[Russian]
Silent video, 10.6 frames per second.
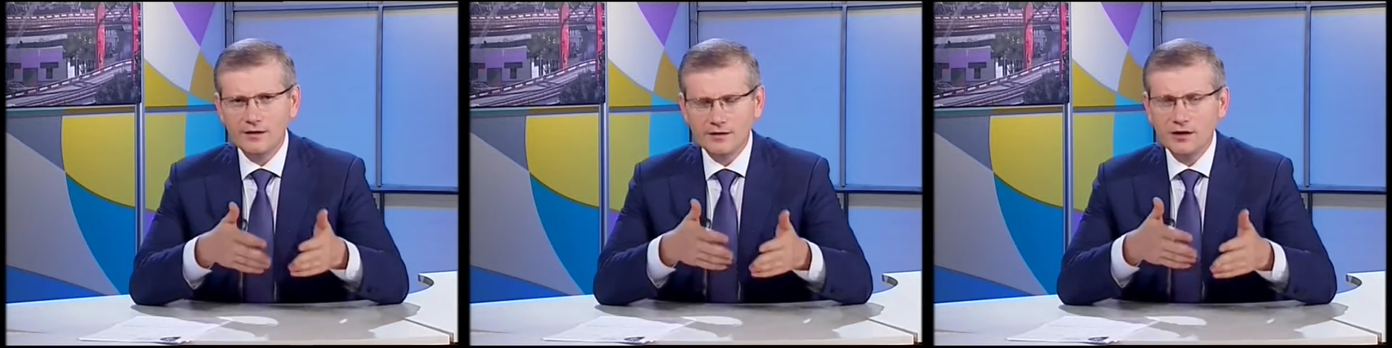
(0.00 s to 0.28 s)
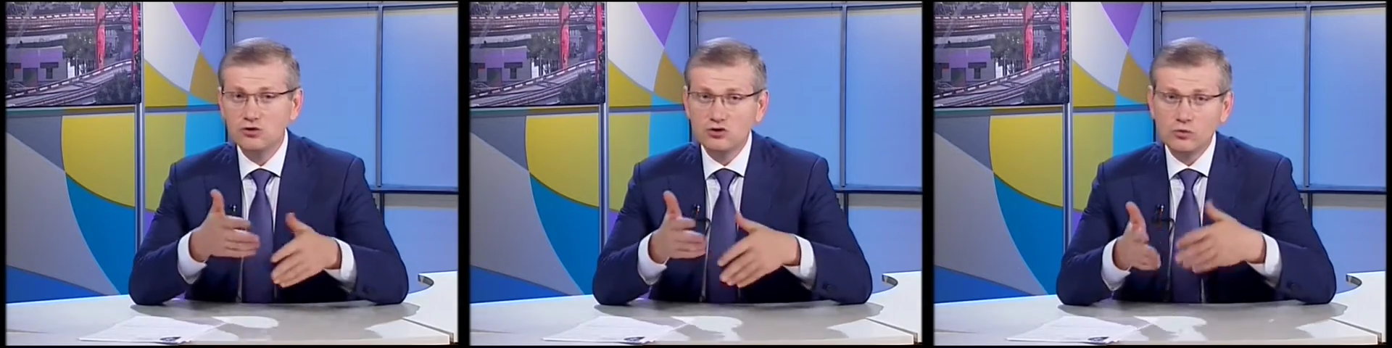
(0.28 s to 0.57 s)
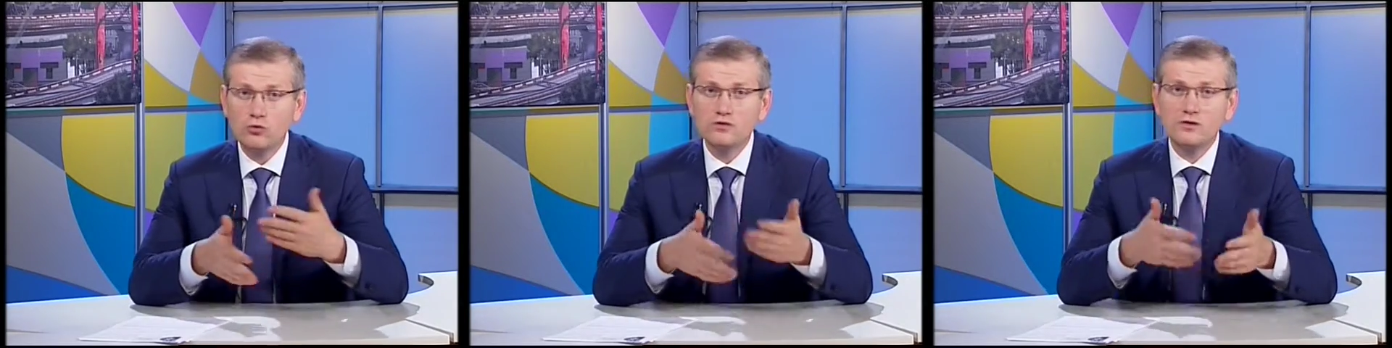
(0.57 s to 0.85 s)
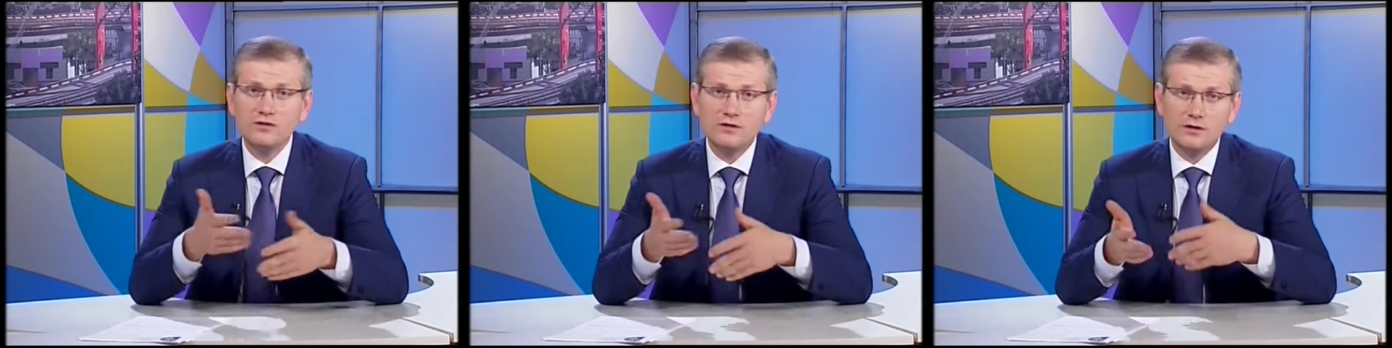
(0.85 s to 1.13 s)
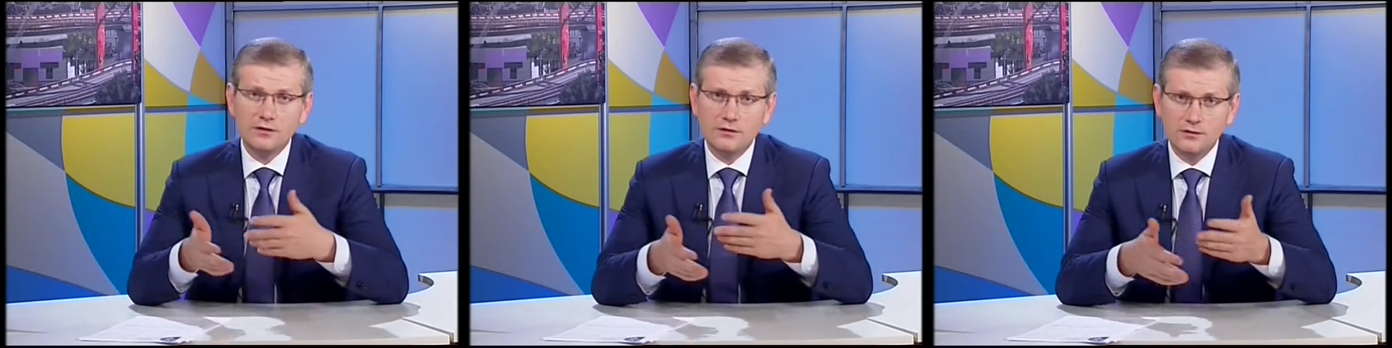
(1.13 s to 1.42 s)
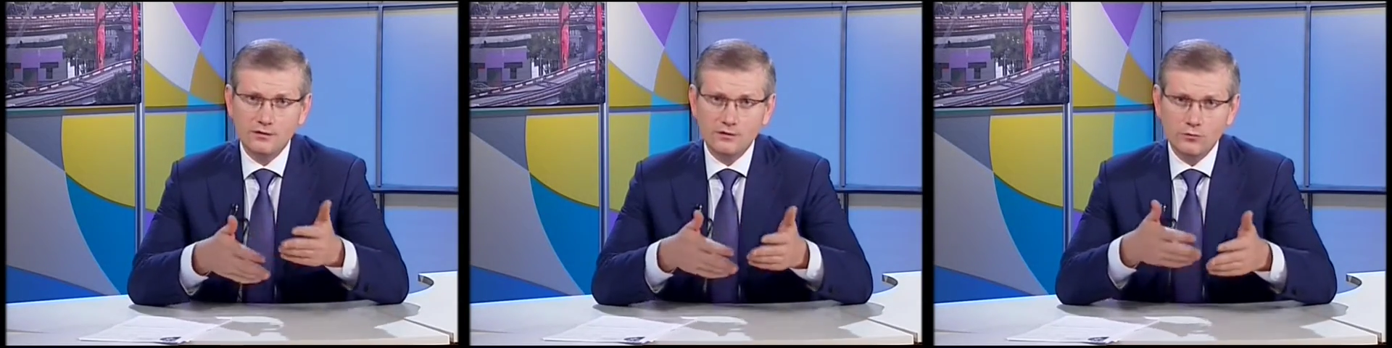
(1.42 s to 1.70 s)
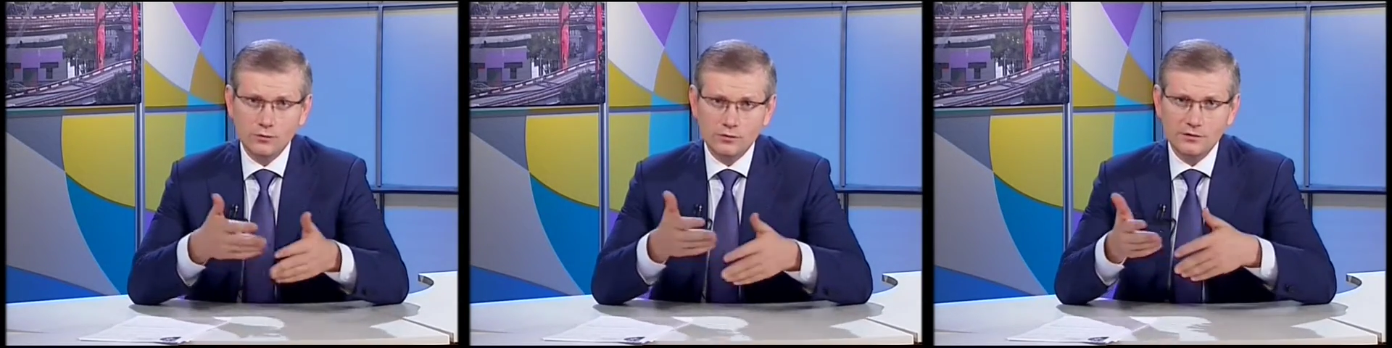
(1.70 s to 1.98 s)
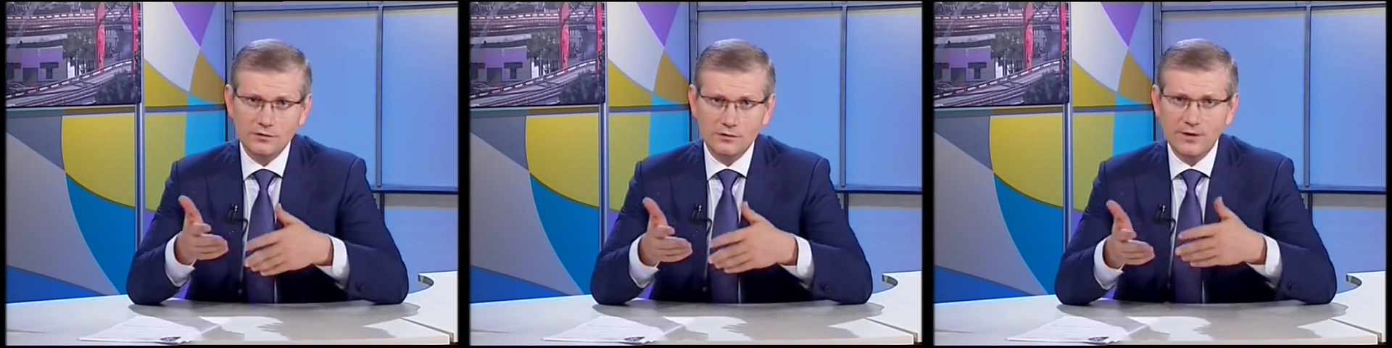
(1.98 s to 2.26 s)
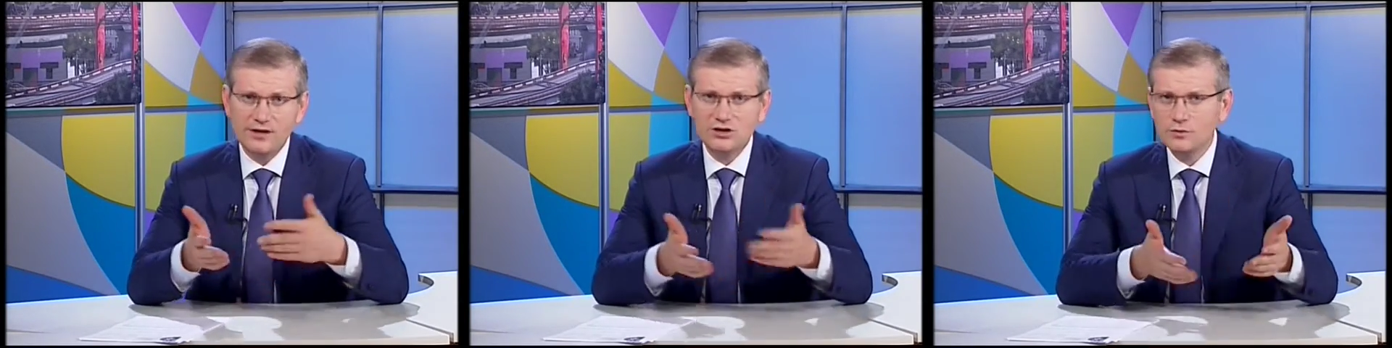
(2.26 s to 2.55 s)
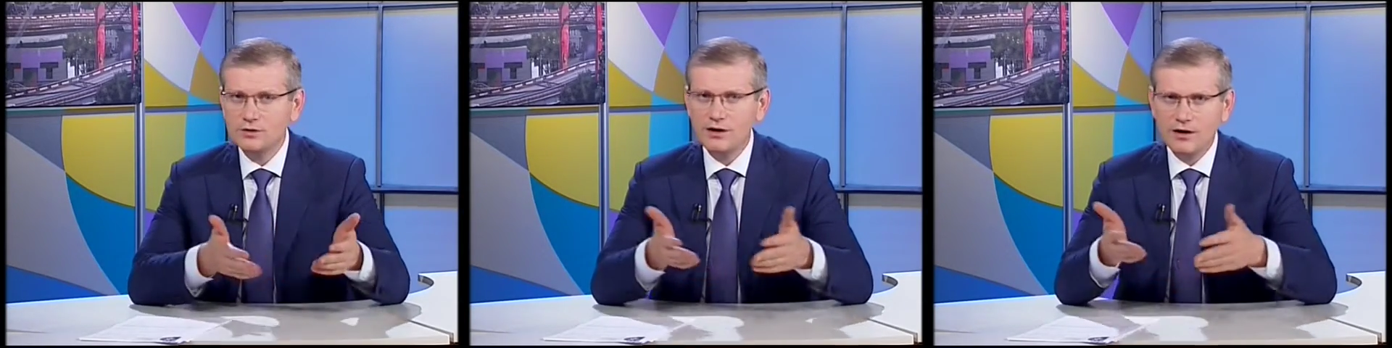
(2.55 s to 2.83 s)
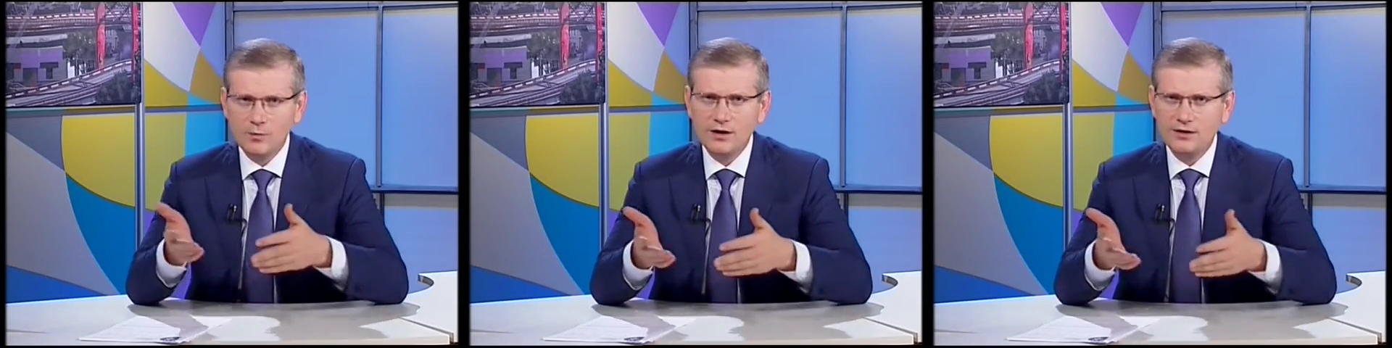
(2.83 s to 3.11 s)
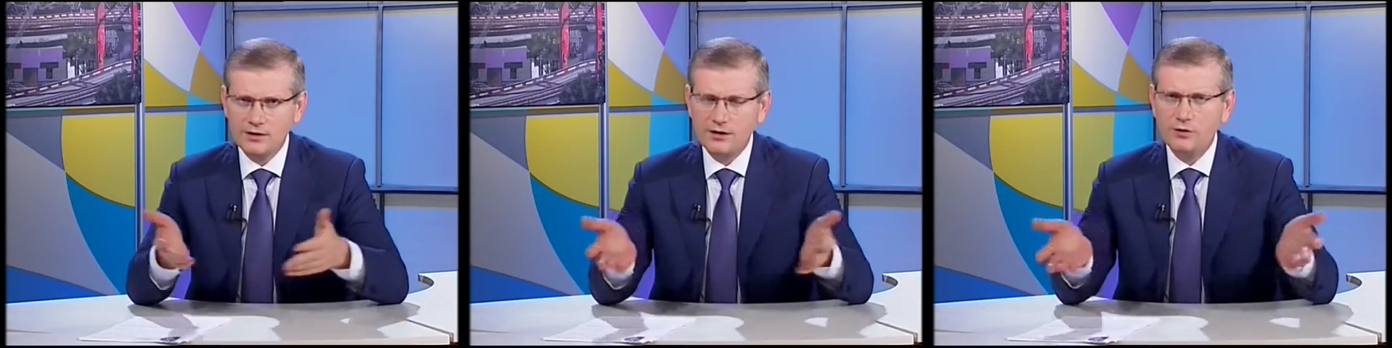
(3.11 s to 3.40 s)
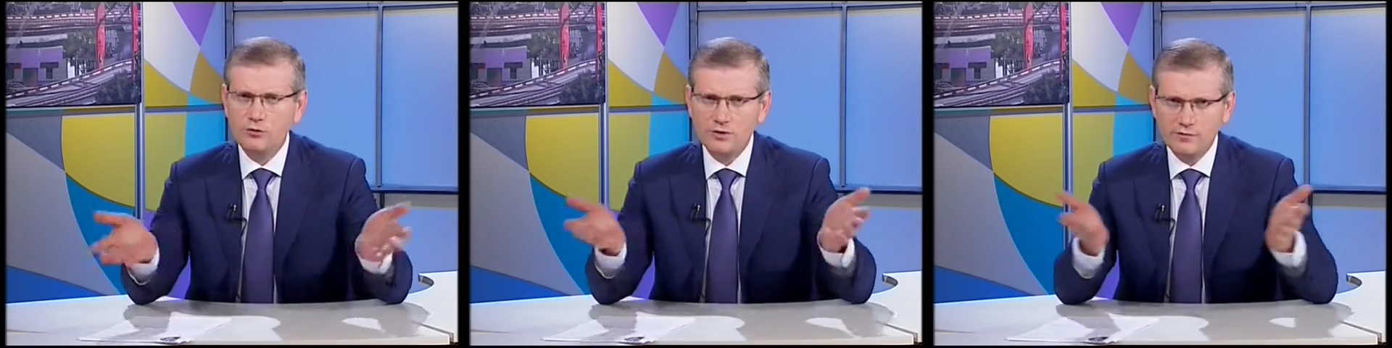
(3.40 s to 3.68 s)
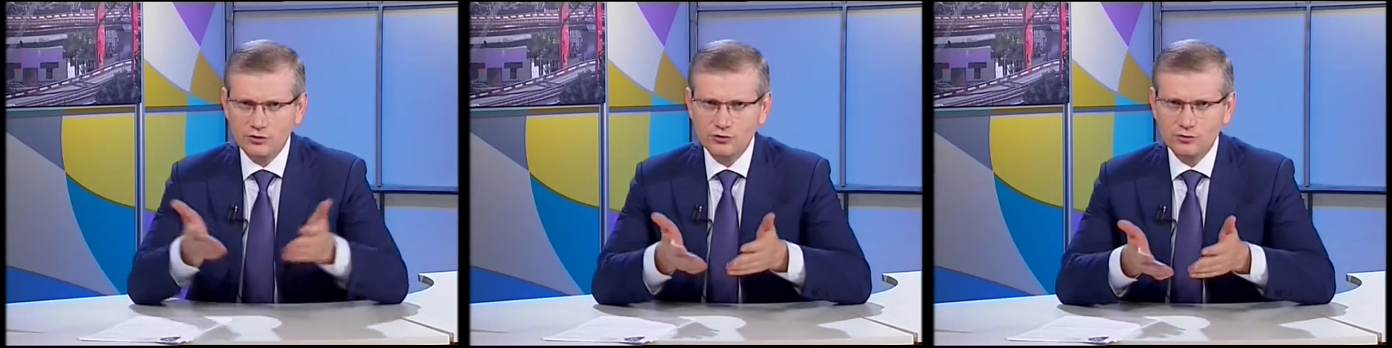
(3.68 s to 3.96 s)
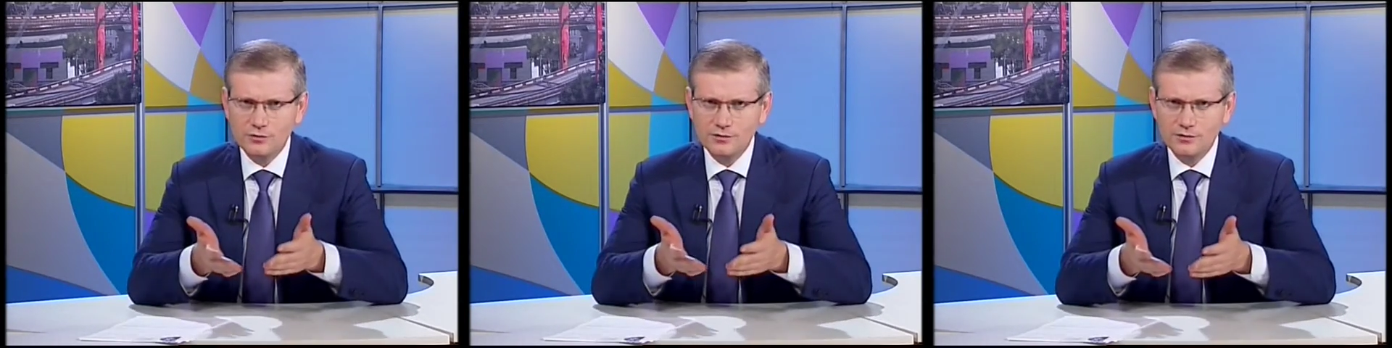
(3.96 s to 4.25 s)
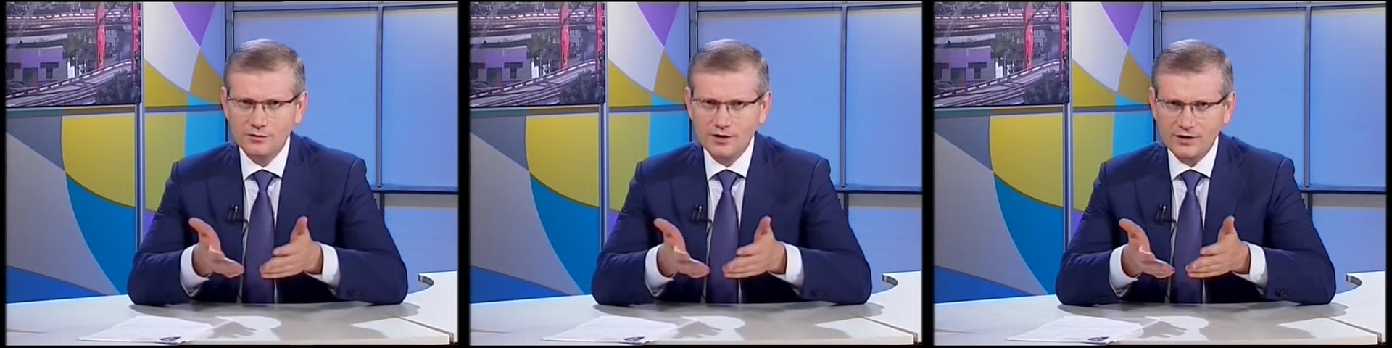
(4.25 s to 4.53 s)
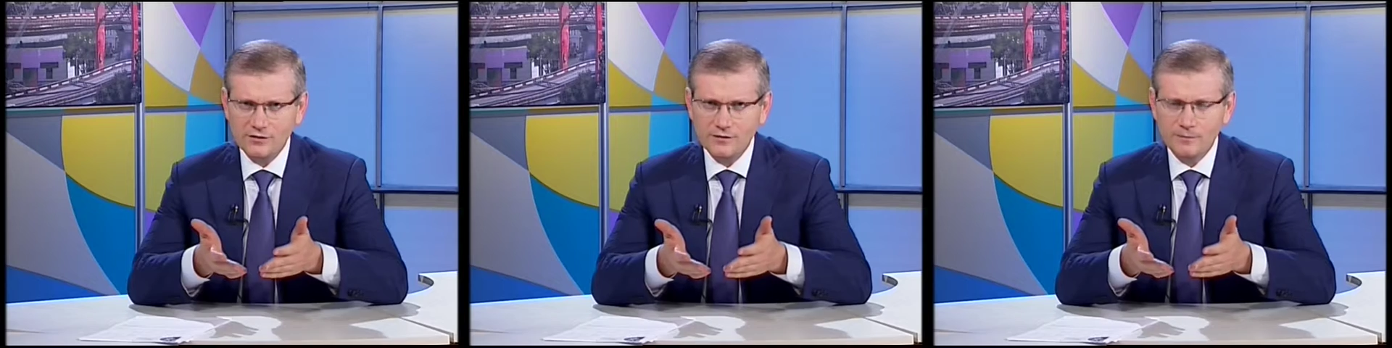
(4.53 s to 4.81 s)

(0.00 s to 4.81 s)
Дальше уже будет зависеть э, от менеджмента аэропорта, какие он привлечет э, рейсы.